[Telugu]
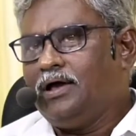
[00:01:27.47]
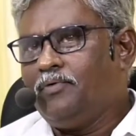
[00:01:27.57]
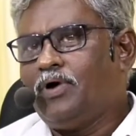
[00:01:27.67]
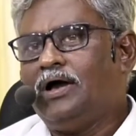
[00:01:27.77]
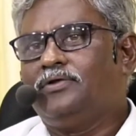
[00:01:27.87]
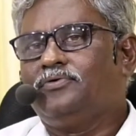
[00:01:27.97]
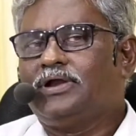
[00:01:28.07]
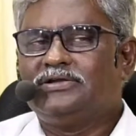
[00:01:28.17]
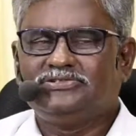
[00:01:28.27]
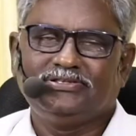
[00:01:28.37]
ఆ వాహనం
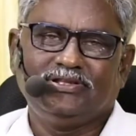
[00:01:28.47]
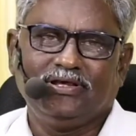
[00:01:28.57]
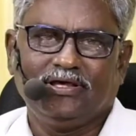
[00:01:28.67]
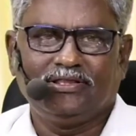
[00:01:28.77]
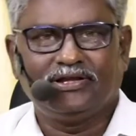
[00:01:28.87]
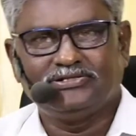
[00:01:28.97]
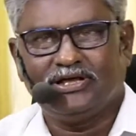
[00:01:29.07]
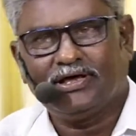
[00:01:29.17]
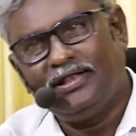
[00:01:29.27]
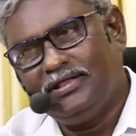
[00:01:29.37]
నడిచిద్ది అది
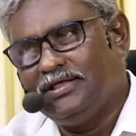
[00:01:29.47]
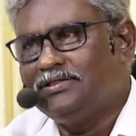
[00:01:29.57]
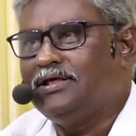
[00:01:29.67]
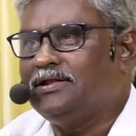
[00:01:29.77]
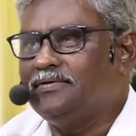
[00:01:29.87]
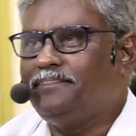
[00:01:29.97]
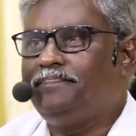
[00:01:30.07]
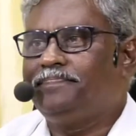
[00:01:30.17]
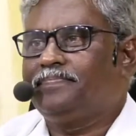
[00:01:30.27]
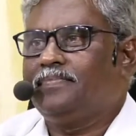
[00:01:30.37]
రిక్షా కానీ ఏదైనా
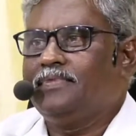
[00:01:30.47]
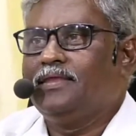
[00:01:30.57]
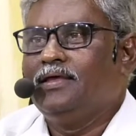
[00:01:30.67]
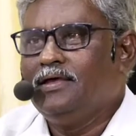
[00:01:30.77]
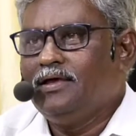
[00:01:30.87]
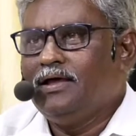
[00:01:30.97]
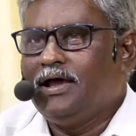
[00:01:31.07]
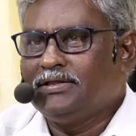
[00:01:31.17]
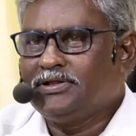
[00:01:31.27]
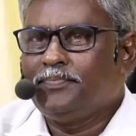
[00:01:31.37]

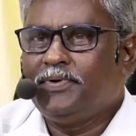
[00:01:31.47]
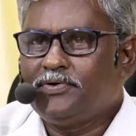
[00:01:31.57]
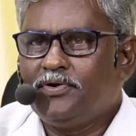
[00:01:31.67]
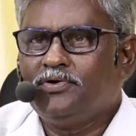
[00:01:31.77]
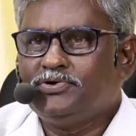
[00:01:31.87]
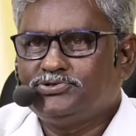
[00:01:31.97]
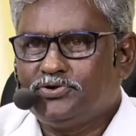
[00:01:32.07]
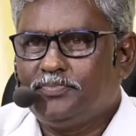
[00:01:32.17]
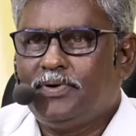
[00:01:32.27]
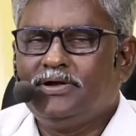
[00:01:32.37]
అందరూ పెట్రోల్
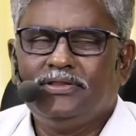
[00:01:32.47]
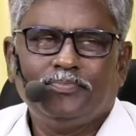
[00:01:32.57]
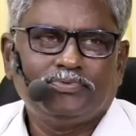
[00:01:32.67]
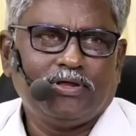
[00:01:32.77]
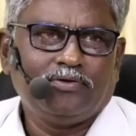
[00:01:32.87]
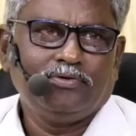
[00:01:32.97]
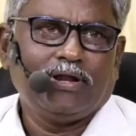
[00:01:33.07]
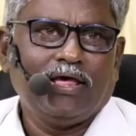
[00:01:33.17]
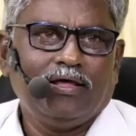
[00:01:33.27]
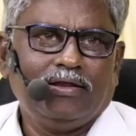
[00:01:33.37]
గుడుచుకొని బండి తిప్పుతారు
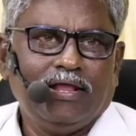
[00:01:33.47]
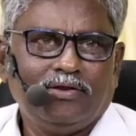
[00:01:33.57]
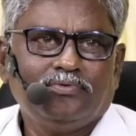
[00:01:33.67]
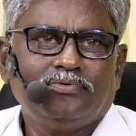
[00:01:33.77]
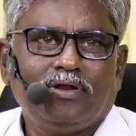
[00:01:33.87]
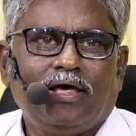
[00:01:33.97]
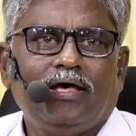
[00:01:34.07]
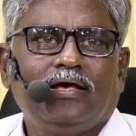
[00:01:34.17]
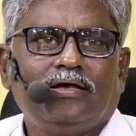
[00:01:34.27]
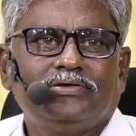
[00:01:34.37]
నా నేను నా
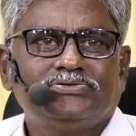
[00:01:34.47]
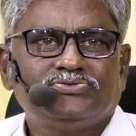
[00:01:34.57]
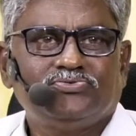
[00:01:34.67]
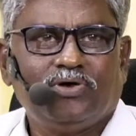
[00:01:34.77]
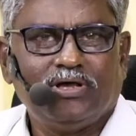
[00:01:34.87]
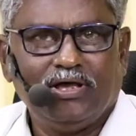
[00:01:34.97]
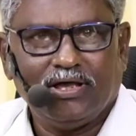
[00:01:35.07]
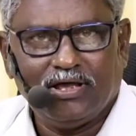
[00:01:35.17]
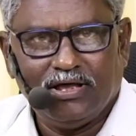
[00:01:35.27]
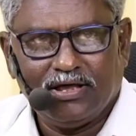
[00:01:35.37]
స్వ
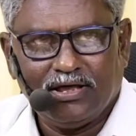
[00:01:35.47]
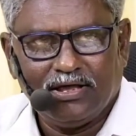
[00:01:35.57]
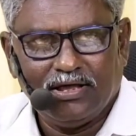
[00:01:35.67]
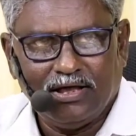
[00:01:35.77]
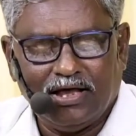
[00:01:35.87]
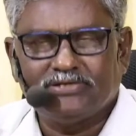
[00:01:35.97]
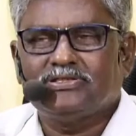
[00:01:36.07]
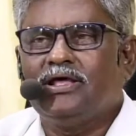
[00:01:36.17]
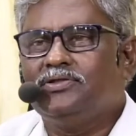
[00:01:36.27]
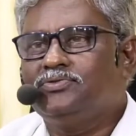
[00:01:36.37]

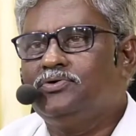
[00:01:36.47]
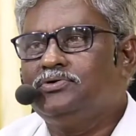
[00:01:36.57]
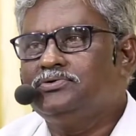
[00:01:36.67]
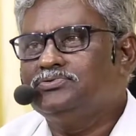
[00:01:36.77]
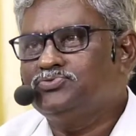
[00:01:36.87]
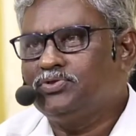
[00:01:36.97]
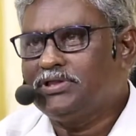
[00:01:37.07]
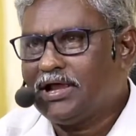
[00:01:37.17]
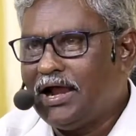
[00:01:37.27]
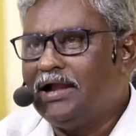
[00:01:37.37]
హస్తాలతో
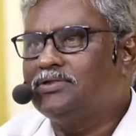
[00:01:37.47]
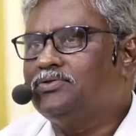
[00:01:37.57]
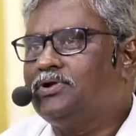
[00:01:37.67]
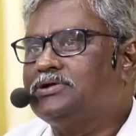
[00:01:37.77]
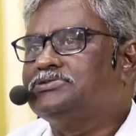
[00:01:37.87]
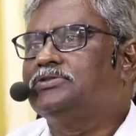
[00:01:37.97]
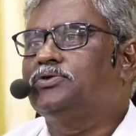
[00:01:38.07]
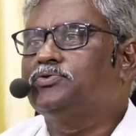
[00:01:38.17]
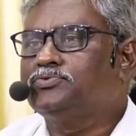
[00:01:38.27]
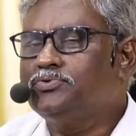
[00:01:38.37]
సొంత కాళ్ళతో రిక్షా
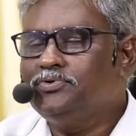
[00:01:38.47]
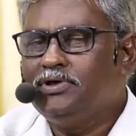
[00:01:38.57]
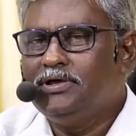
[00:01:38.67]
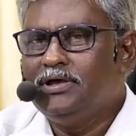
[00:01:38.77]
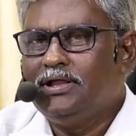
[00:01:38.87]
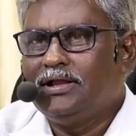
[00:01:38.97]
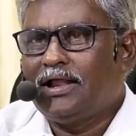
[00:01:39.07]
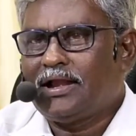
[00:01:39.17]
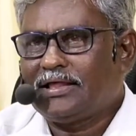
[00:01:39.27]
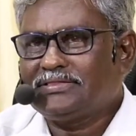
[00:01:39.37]
తొక్కుతూ
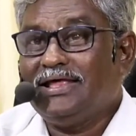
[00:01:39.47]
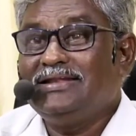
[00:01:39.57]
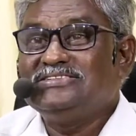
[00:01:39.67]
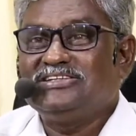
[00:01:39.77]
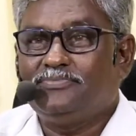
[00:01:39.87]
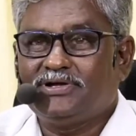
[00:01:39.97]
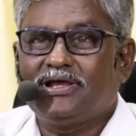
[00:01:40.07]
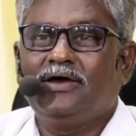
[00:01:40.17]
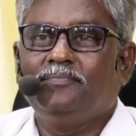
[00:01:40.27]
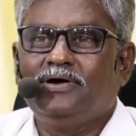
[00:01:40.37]
నా రక్తాన్ని
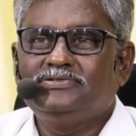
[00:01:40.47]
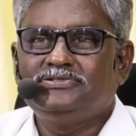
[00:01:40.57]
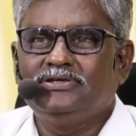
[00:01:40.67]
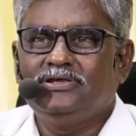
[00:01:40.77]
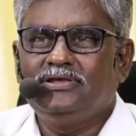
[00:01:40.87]
చెమటగా మార్చి